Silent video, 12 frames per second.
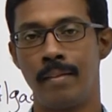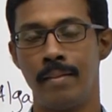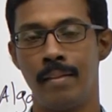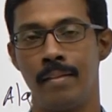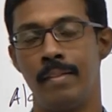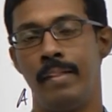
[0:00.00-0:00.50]
கேன்
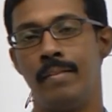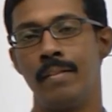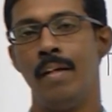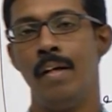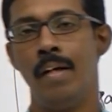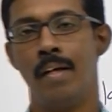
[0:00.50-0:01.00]
சிந்தசைஸ்
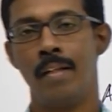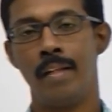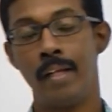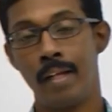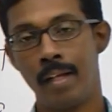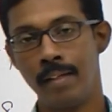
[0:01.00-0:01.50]

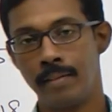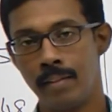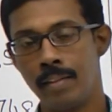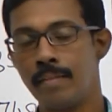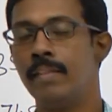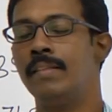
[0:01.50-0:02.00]
தே கேன்
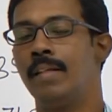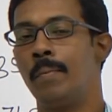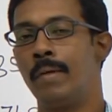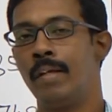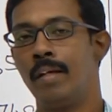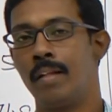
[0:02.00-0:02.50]
சிந்தசைஸ்
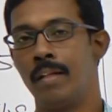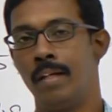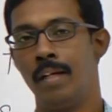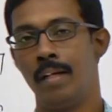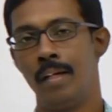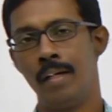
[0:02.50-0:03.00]
அப்படிங்கிறது
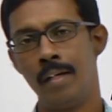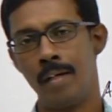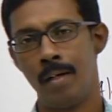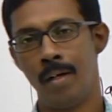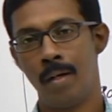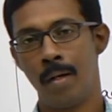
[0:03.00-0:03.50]
என்னென்னா
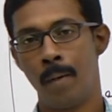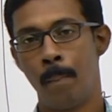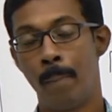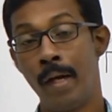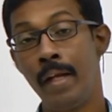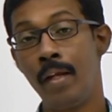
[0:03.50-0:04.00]

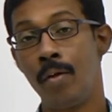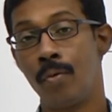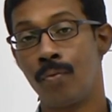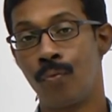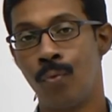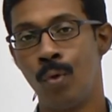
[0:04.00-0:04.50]
பை
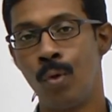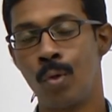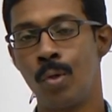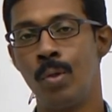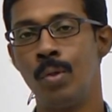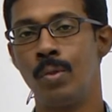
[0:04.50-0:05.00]

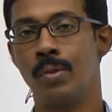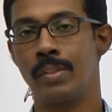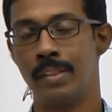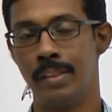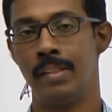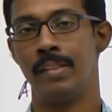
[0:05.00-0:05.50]
ஃபோட்டோ
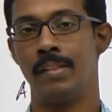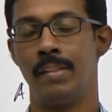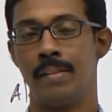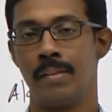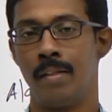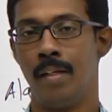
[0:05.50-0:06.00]

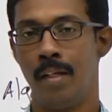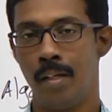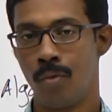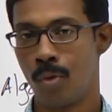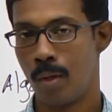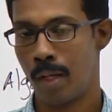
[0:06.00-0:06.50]
சிந்தசிஸ்
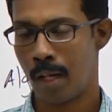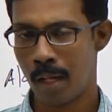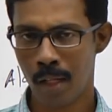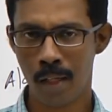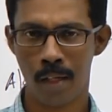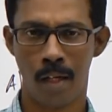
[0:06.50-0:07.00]
ஸோ
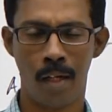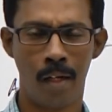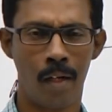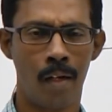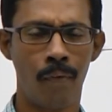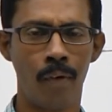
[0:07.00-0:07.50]
நிறைய
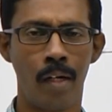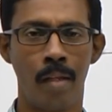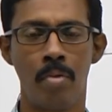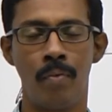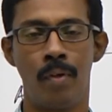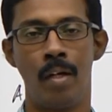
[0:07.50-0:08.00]
டிஃப்ரெண்ட்
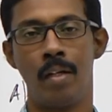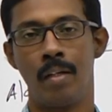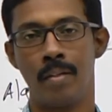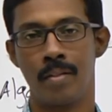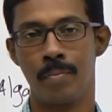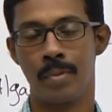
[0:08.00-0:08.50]
டைப்ஸ் ஆஃப்
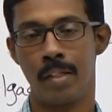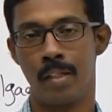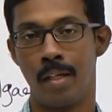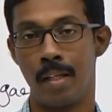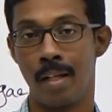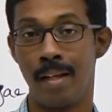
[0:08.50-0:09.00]
ஆர்கானிசம்ஸ்
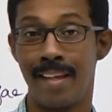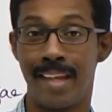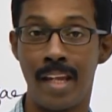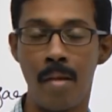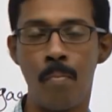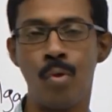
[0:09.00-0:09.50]
இருக்குது அதெல்லாம்
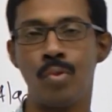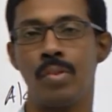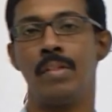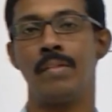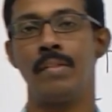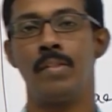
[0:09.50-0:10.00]
கீமோ
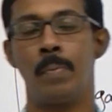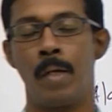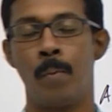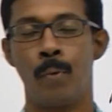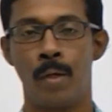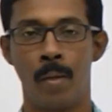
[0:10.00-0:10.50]
சிந்தசிஸ்
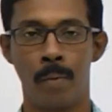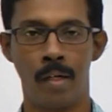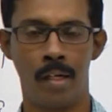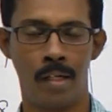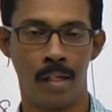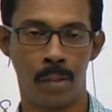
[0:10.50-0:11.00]
பண்ண முடியும்
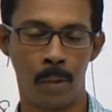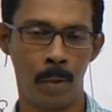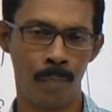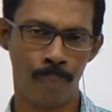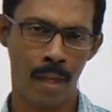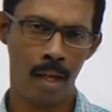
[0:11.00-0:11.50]
அப்படின்னா என்ன அர்த்தம்